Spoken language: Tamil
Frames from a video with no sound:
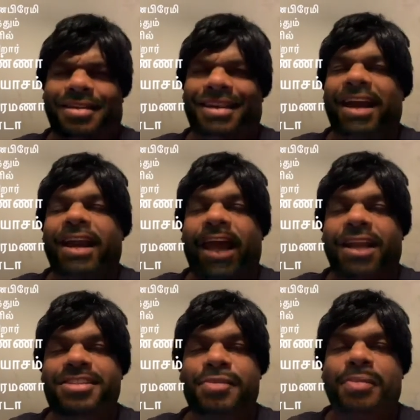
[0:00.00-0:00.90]
நாங்கள்
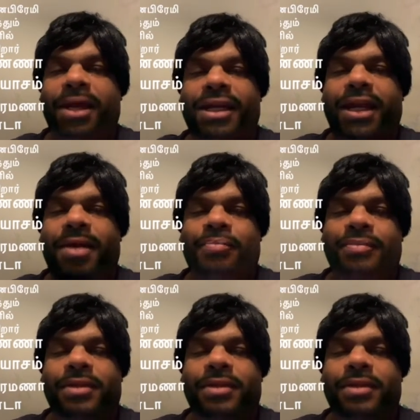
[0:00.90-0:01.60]
அலசி பார்க்கலாம்